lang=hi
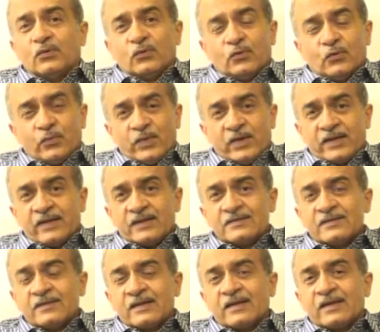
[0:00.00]
ऊपर के
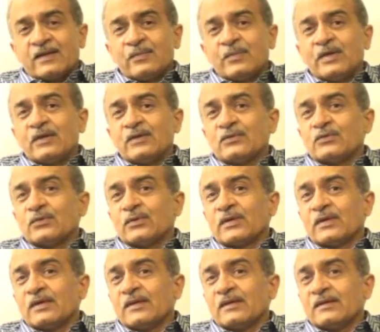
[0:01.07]
स्तर की भी जो
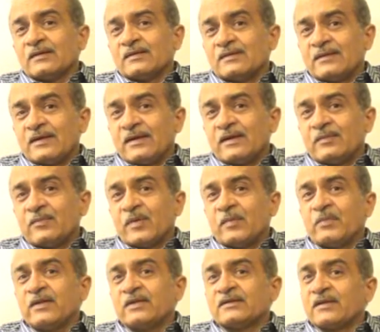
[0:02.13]
कि स्टेट
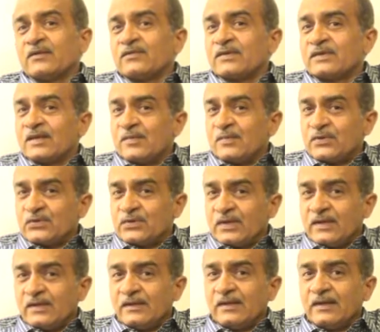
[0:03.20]
पब्लिक सर्विस
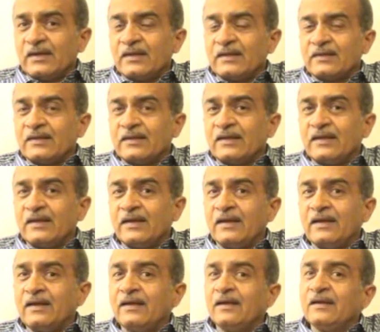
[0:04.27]
कमीशन करती है
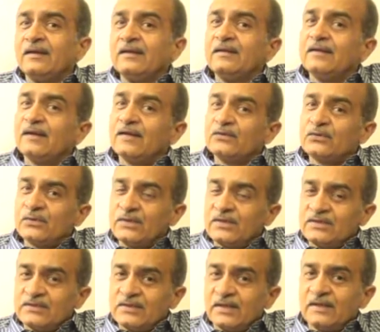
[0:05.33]
या जो
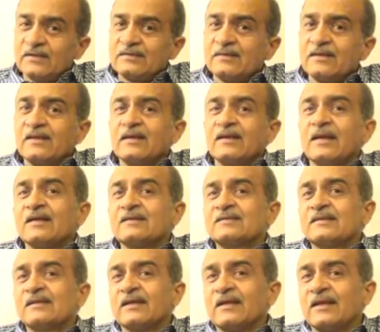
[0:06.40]
नीचे के स्तर क्लास
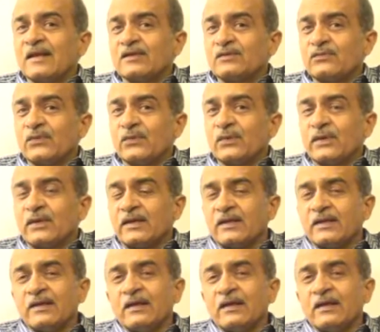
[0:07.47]
थ्री क्लास फोर की